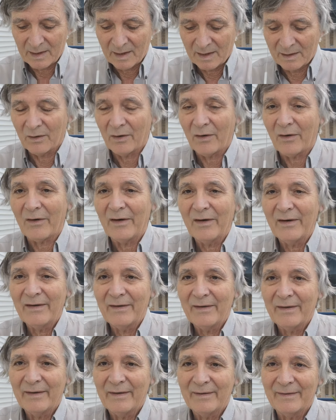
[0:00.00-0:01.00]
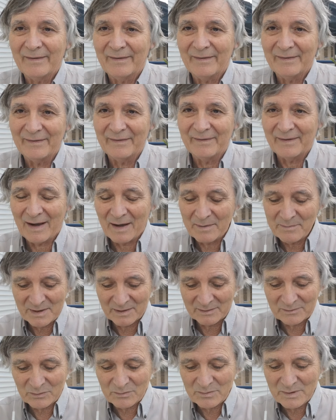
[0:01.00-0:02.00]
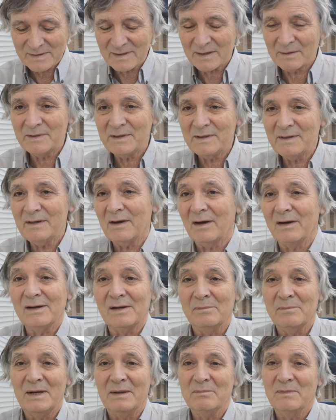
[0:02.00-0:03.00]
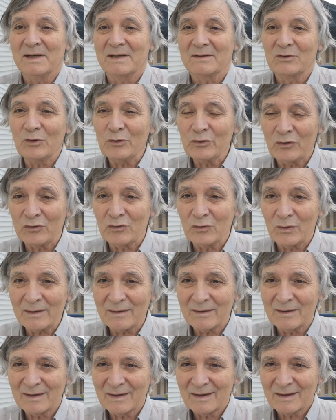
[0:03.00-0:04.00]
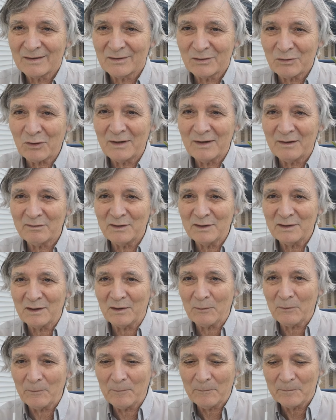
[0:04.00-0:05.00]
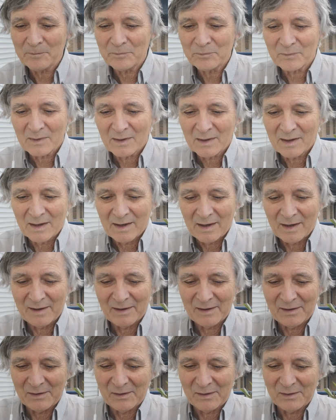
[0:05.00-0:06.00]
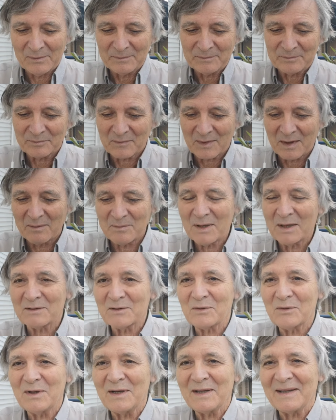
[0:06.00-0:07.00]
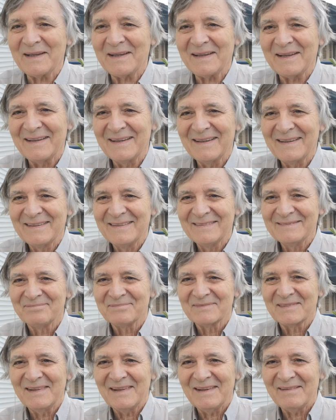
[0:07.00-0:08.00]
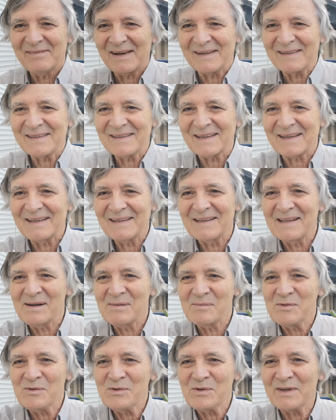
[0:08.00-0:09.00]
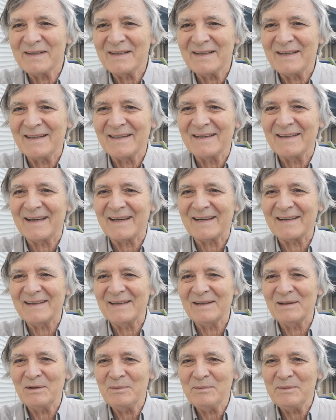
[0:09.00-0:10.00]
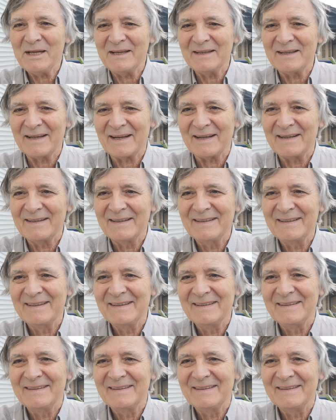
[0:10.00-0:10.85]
Alors, euh, à bientôt mes amis, même à tout de suite sur la vidéo. à bientôt les Valkyries de l'amour et les guerriers de lumière.